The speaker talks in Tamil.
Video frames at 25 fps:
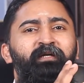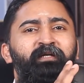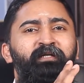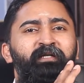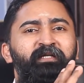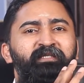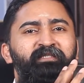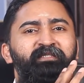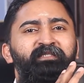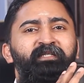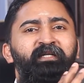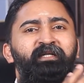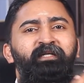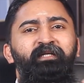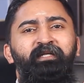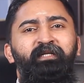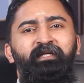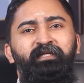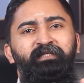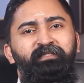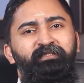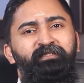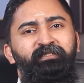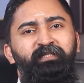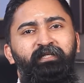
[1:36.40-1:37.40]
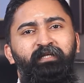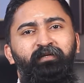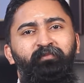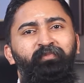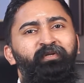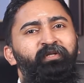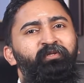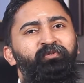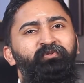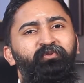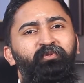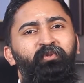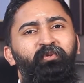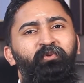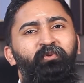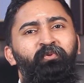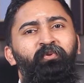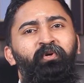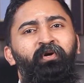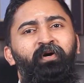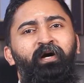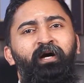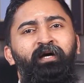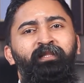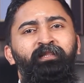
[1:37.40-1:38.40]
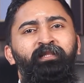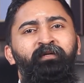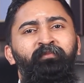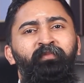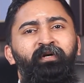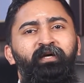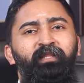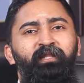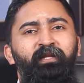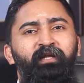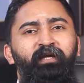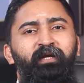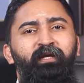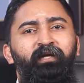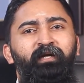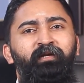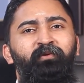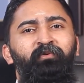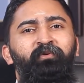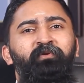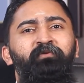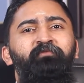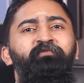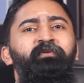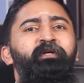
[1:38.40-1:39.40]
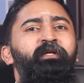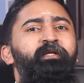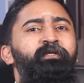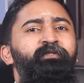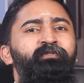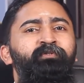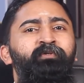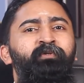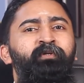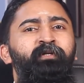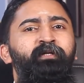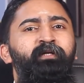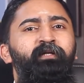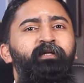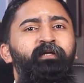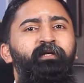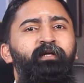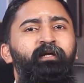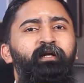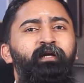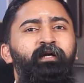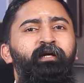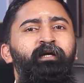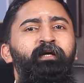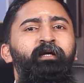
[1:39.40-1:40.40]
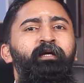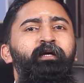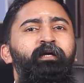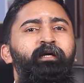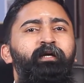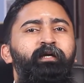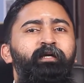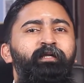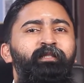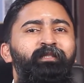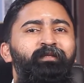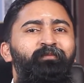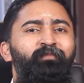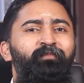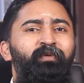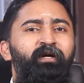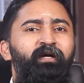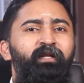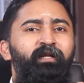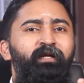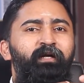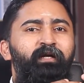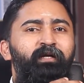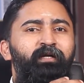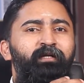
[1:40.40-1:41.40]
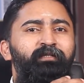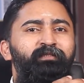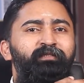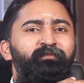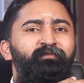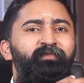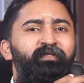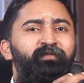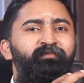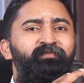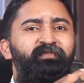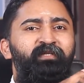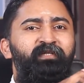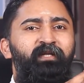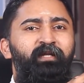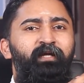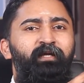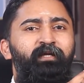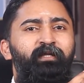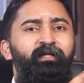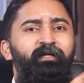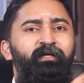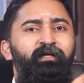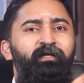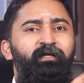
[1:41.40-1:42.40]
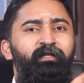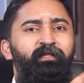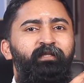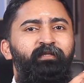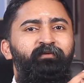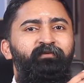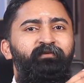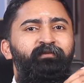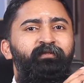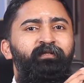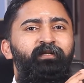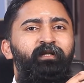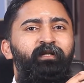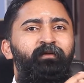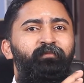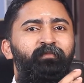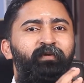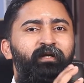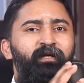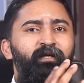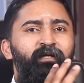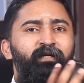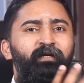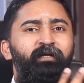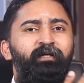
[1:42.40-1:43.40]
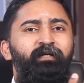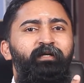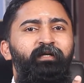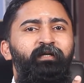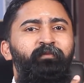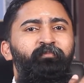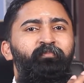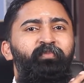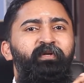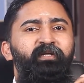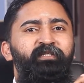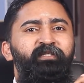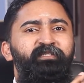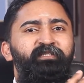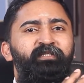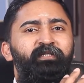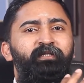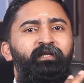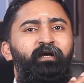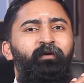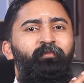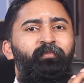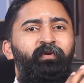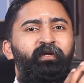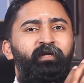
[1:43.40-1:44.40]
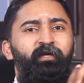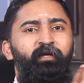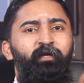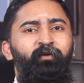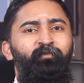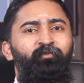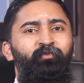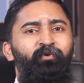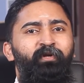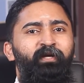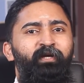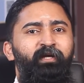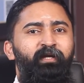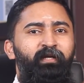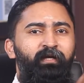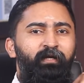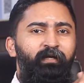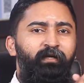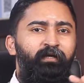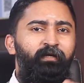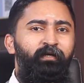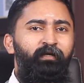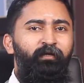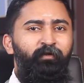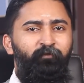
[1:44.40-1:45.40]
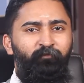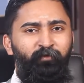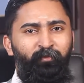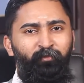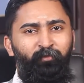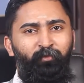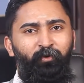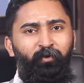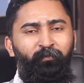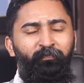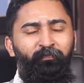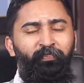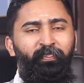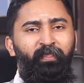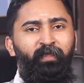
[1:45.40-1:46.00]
டிஸ்இன்ட்ரெஸ்டட் அப்படின்னு சொல்லுவோம் அந்த மாதிரியான ஒரு ஃபீலிங்ஸோடு இருக்கலாம் இந்த மாதிரியான சிம்டம்ஸ் எல்லாம் இருக்கிறத வந்து நம்ம டிப்ரெஷன் அப்படிங்கிற முனையில் வைப்போம்